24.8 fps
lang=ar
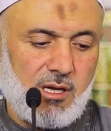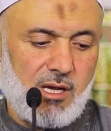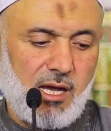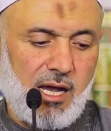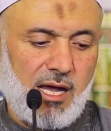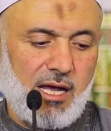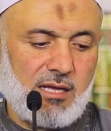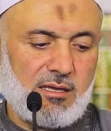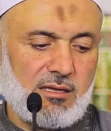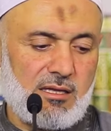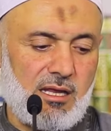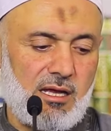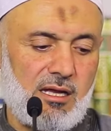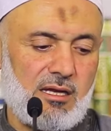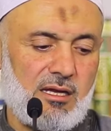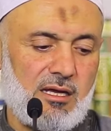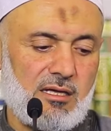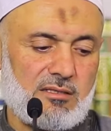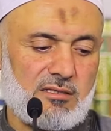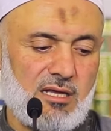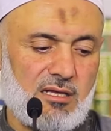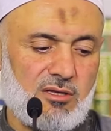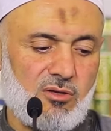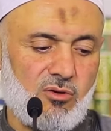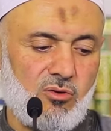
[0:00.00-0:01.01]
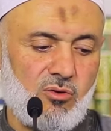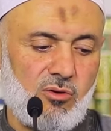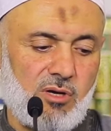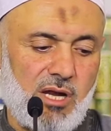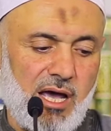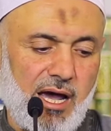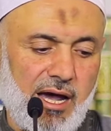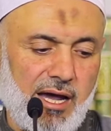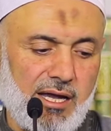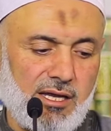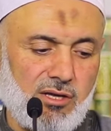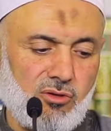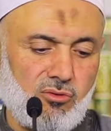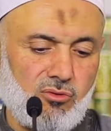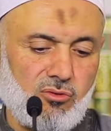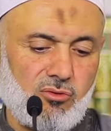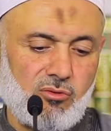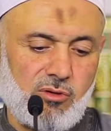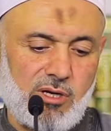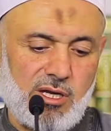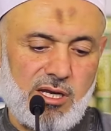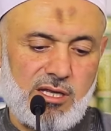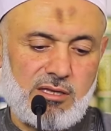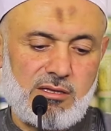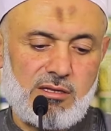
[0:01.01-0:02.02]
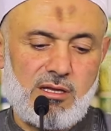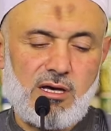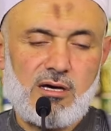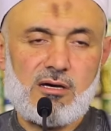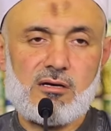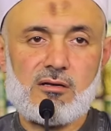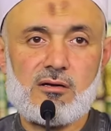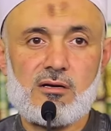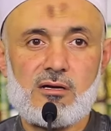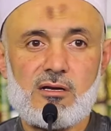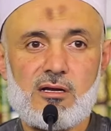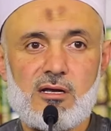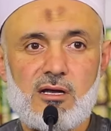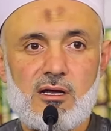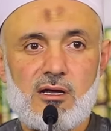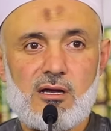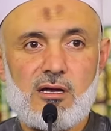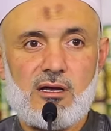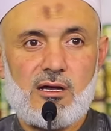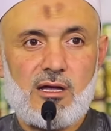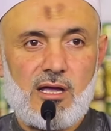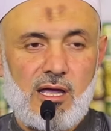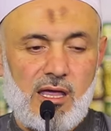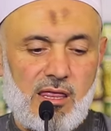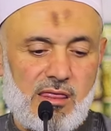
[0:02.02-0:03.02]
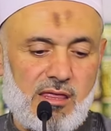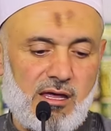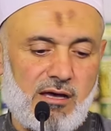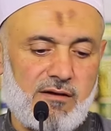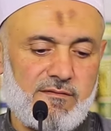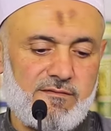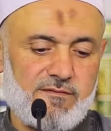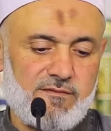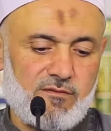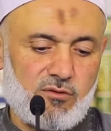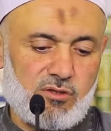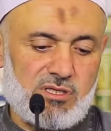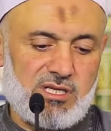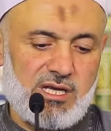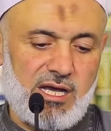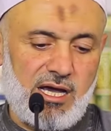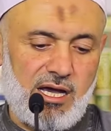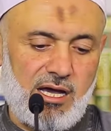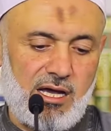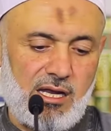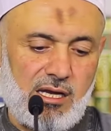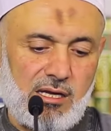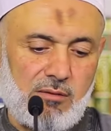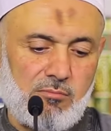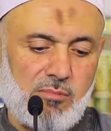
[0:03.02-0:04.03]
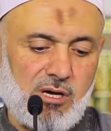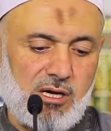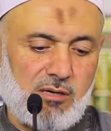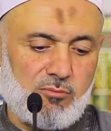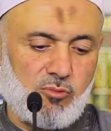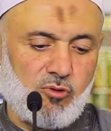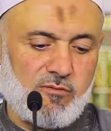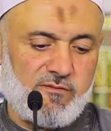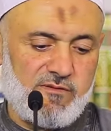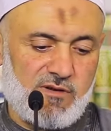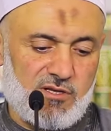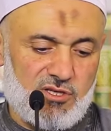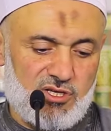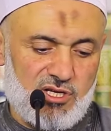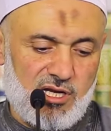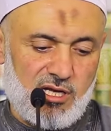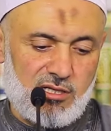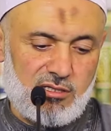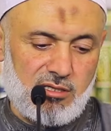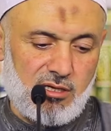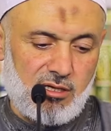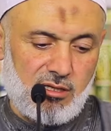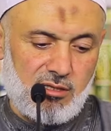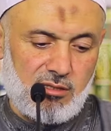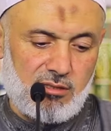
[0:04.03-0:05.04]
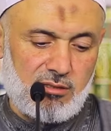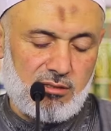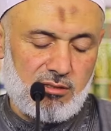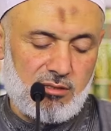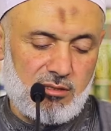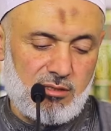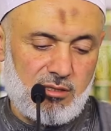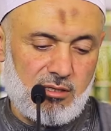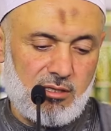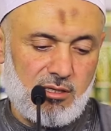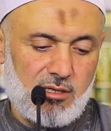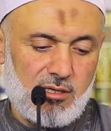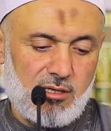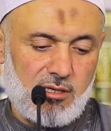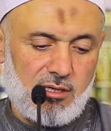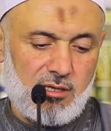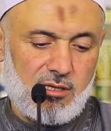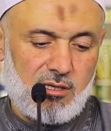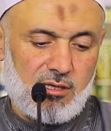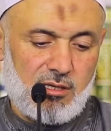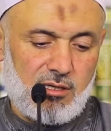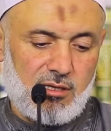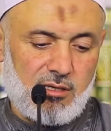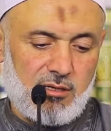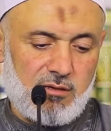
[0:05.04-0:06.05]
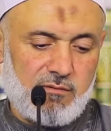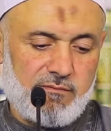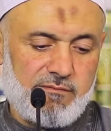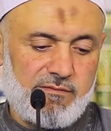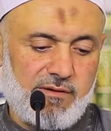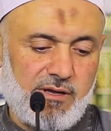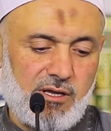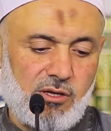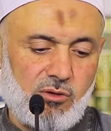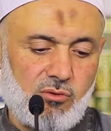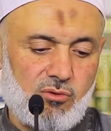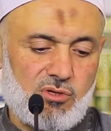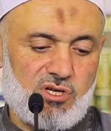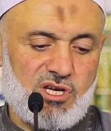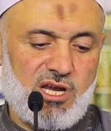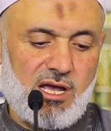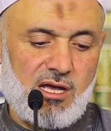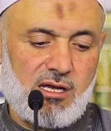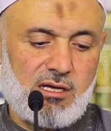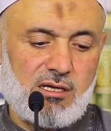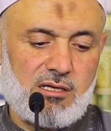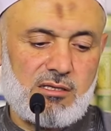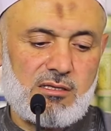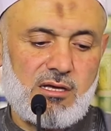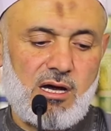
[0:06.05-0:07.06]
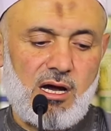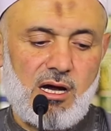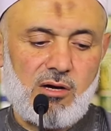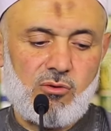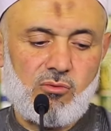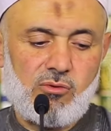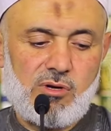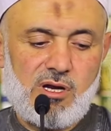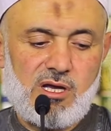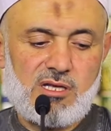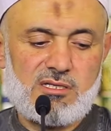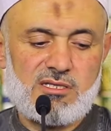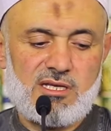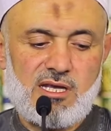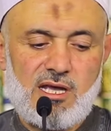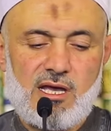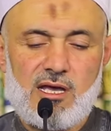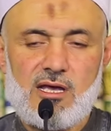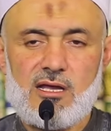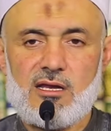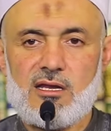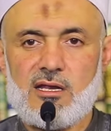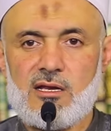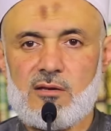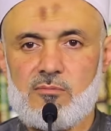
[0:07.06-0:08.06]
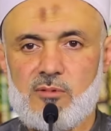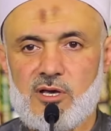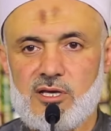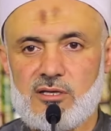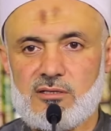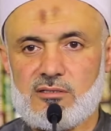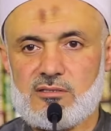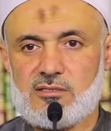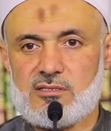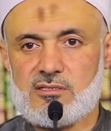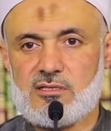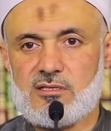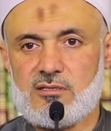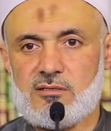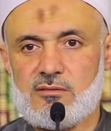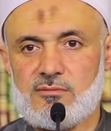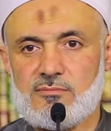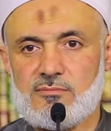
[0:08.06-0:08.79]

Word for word: حتى لا تدخل عينه الى الدار اذا فتح الباب فجاه فيشاهد عورات اهل البيت